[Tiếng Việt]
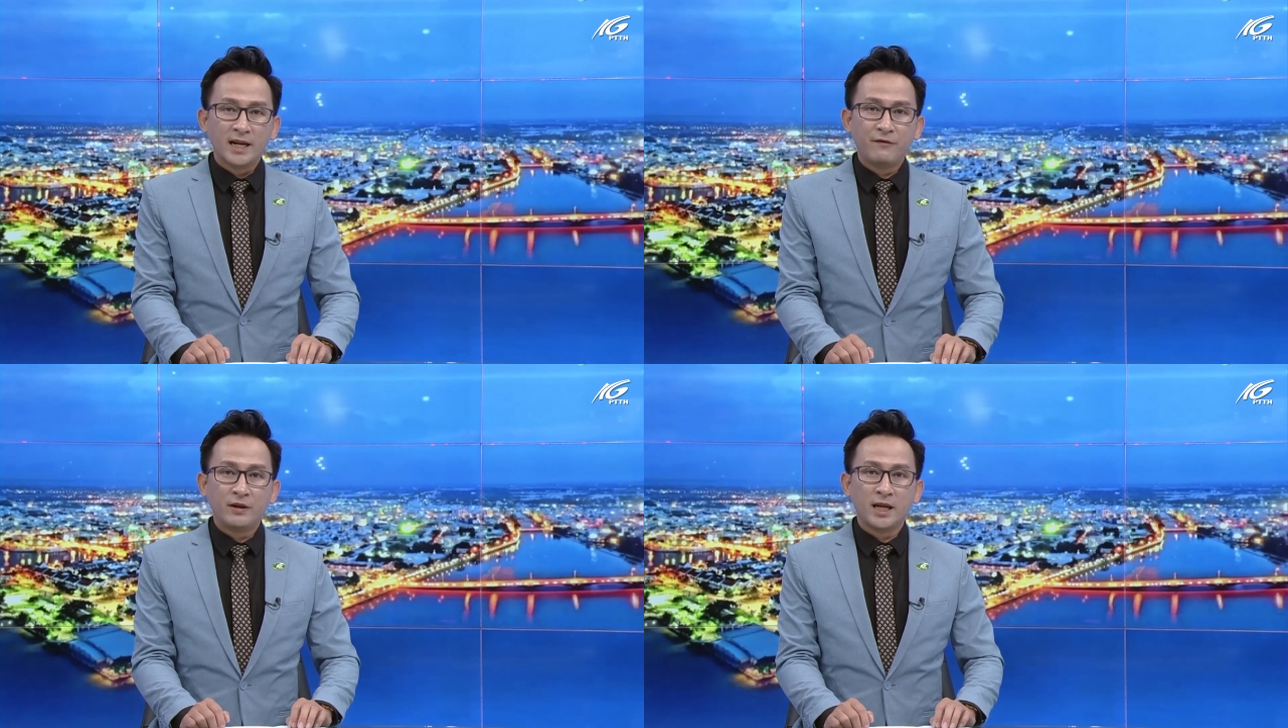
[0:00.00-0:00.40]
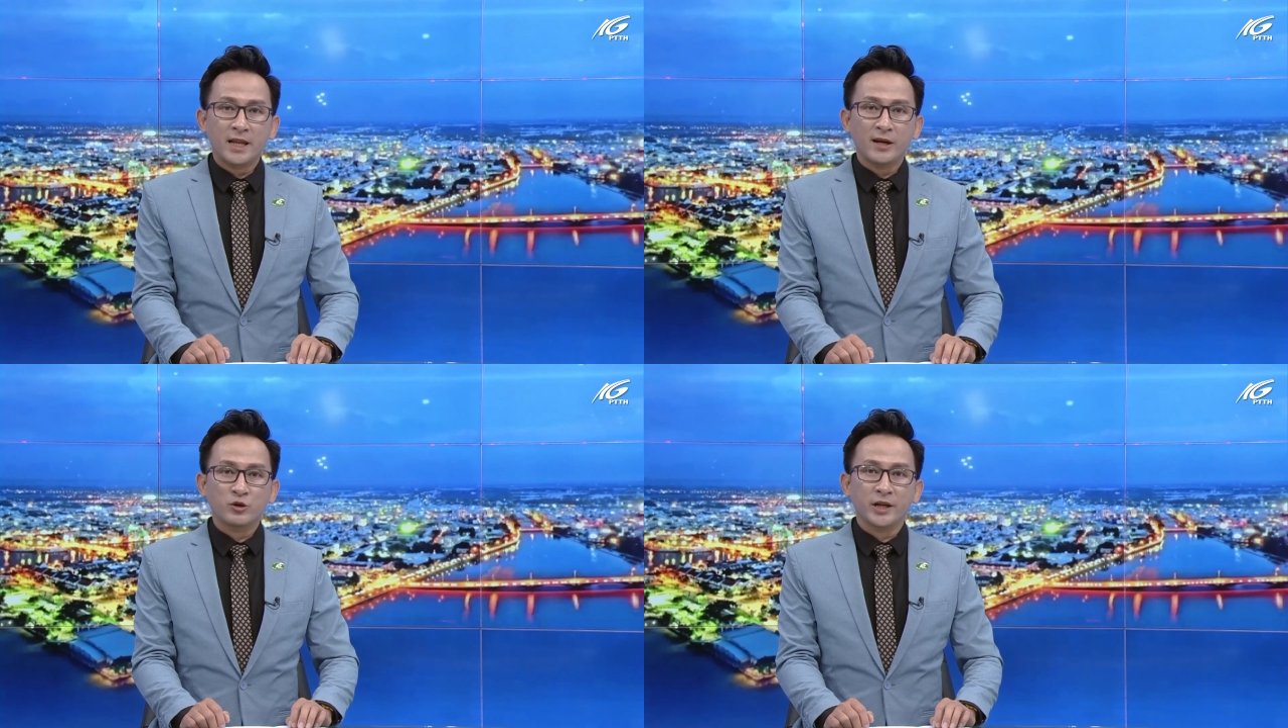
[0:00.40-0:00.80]
Đài Phát
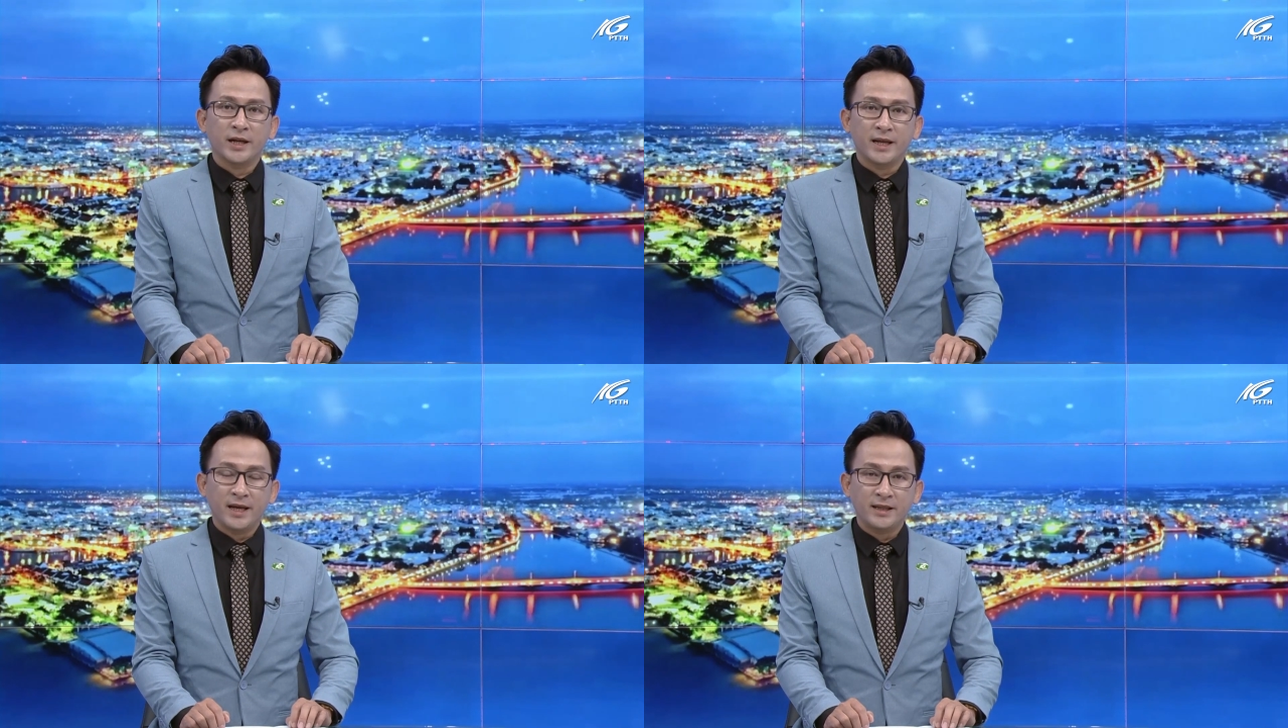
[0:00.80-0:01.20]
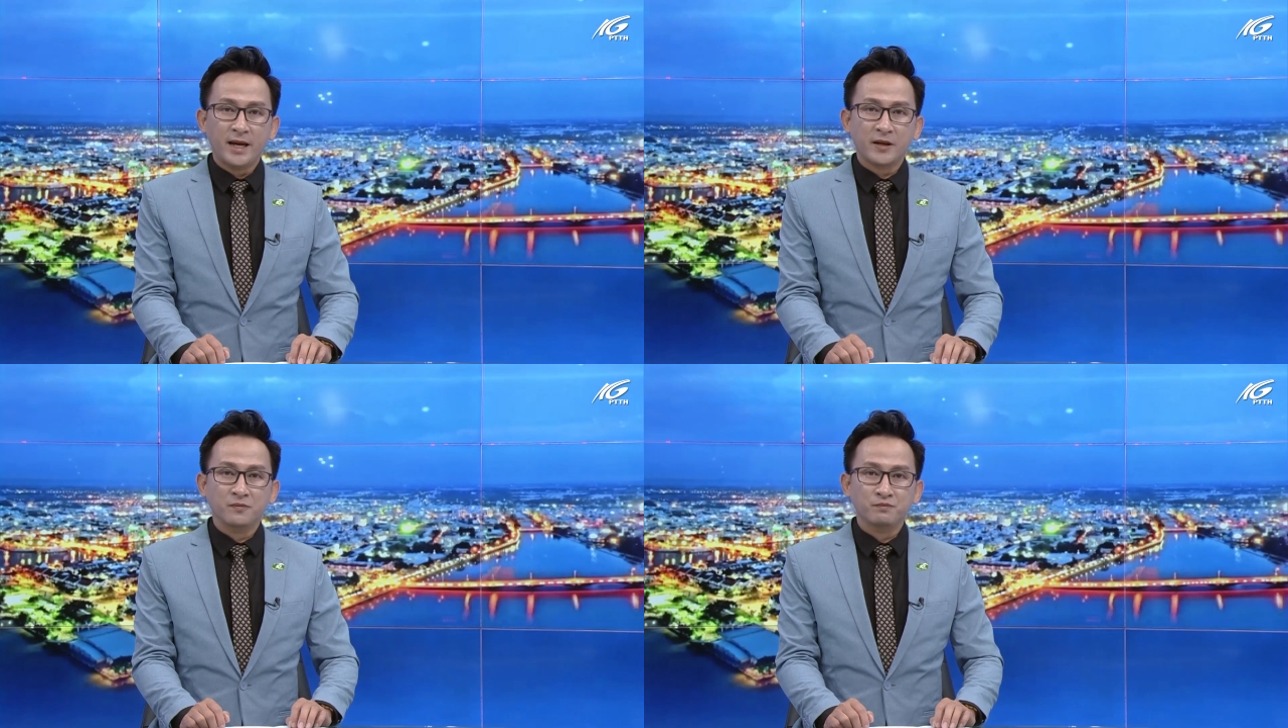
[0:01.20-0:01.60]
thanh và Truyền hình Kiên
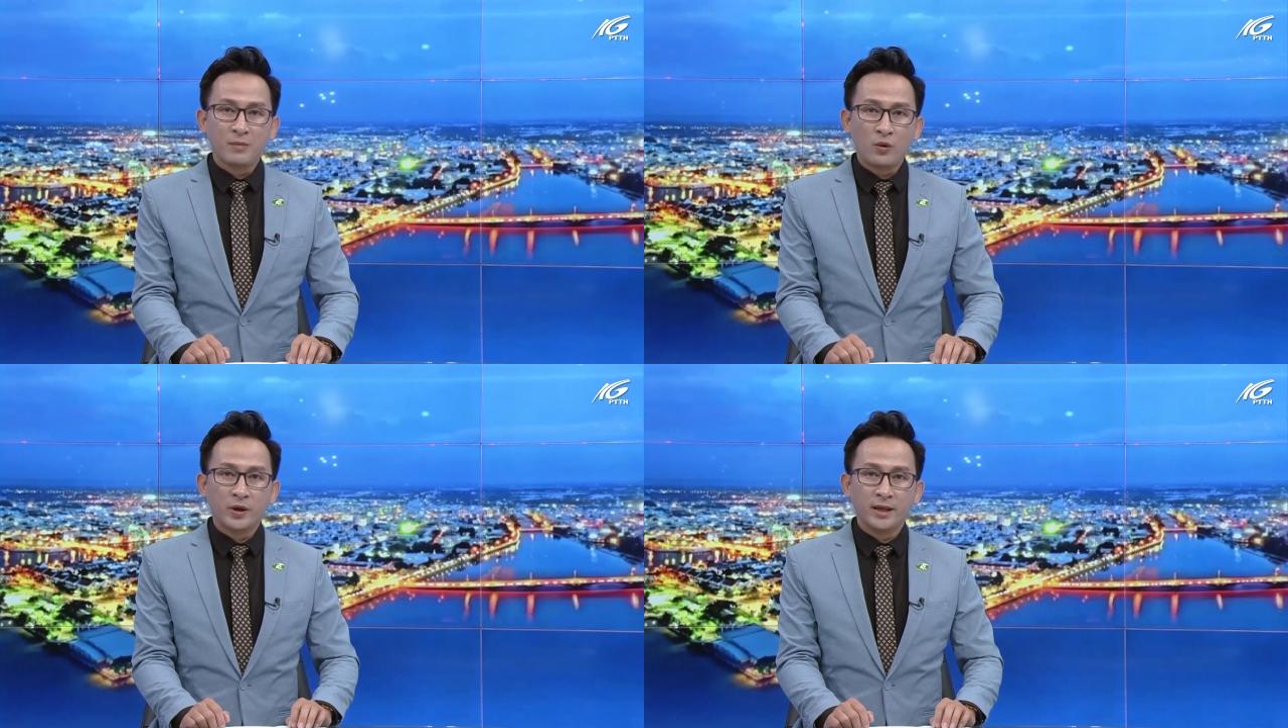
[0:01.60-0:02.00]
Giang, Báo